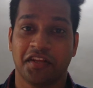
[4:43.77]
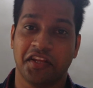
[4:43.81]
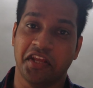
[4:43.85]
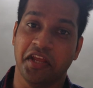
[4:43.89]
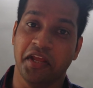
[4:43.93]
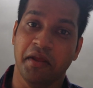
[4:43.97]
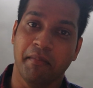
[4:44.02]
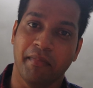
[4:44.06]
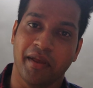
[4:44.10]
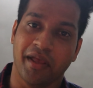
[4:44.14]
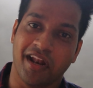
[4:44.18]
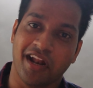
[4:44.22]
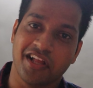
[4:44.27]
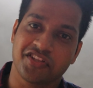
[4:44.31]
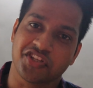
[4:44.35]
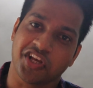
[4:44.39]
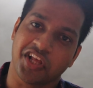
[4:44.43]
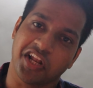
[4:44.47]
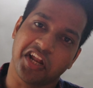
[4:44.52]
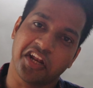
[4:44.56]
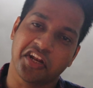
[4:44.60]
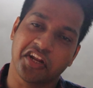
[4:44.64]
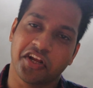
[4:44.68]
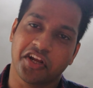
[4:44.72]
कि मेरा
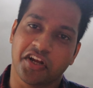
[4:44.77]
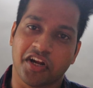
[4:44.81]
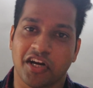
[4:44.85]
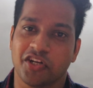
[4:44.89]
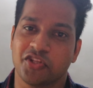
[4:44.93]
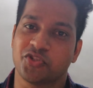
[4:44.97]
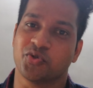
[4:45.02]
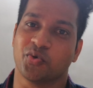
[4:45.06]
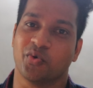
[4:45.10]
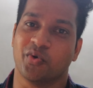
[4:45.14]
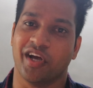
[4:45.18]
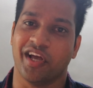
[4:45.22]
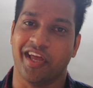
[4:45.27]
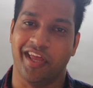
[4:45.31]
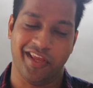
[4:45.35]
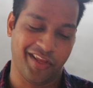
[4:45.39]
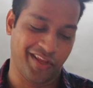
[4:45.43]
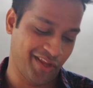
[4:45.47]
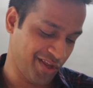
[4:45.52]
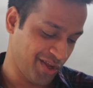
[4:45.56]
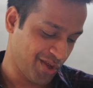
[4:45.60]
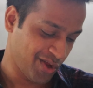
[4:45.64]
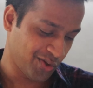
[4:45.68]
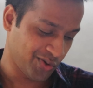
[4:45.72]
चलन कट चुका
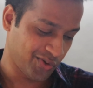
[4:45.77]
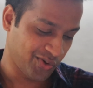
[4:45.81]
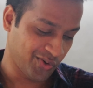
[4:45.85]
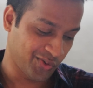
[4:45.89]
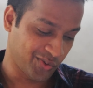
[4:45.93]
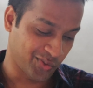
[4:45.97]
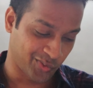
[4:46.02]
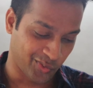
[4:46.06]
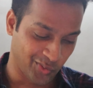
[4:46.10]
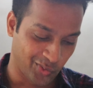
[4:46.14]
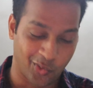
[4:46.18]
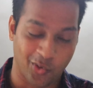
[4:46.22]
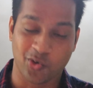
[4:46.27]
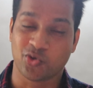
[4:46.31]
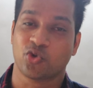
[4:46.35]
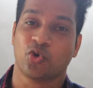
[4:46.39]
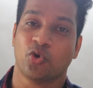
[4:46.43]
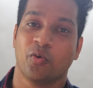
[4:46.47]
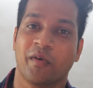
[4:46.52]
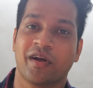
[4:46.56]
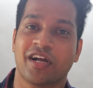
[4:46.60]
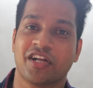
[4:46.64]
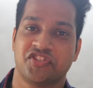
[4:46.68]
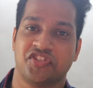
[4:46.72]
है दो
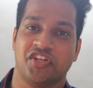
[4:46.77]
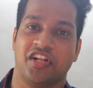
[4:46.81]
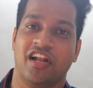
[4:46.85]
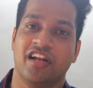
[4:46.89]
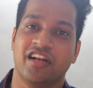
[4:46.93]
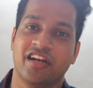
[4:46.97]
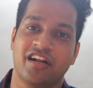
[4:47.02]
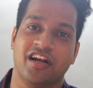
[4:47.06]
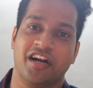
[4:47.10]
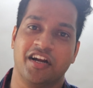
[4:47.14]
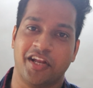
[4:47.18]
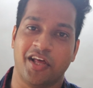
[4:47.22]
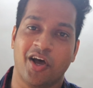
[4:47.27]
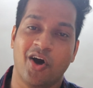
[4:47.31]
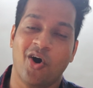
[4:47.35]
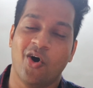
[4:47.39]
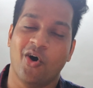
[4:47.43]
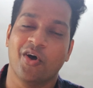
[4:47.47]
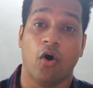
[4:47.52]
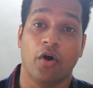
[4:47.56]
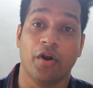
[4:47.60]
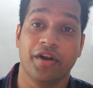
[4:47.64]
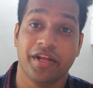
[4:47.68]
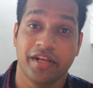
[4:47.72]
सौ रुपये का चलन कटा
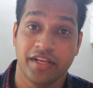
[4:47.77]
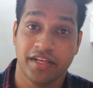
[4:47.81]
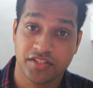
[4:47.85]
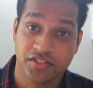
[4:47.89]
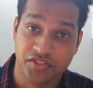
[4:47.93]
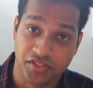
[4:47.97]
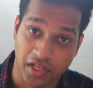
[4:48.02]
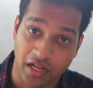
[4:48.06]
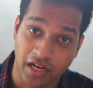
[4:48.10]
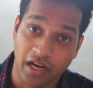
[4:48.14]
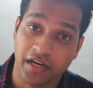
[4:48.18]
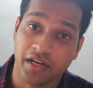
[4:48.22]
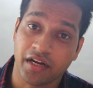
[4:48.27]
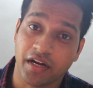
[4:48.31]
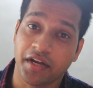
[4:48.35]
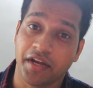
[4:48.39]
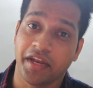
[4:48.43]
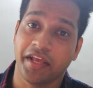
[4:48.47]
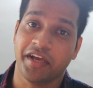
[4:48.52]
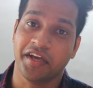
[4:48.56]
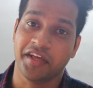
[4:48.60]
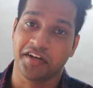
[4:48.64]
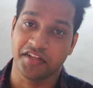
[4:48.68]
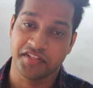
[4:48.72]
और इस चलन
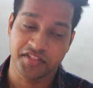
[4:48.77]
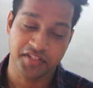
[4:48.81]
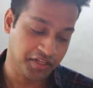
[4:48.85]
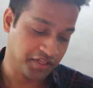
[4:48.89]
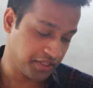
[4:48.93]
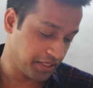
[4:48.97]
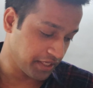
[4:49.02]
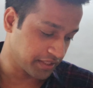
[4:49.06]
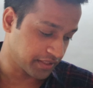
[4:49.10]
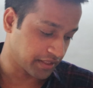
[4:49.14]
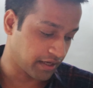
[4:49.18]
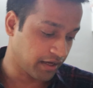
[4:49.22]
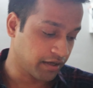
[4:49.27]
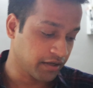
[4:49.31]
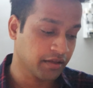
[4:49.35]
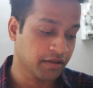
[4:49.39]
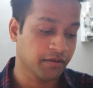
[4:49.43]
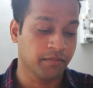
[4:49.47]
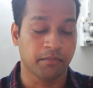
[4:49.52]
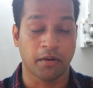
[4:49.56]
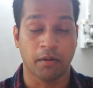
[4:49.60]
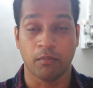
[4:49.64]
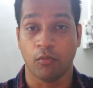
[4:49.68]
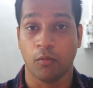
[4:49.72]
कटने का रीज़न ये था
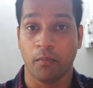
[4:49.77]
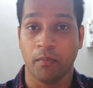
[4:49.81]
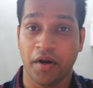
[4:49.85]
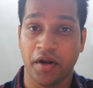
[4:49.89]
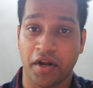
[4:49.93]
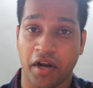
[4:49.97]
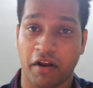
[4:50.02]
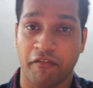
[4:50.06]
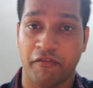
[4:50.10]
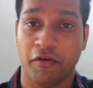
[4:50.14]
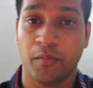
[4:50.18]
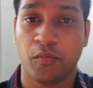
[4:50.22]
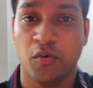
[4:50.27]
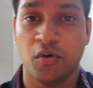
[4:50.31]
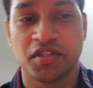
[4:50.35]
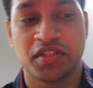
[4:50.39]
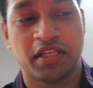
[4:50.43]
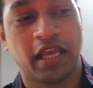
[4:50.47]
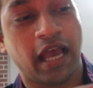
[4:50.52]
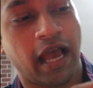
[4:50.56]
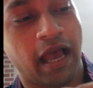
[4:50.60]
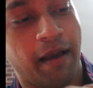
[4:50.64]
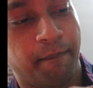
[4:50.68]
मैं मुंबई ट्रैफिक पुलिस के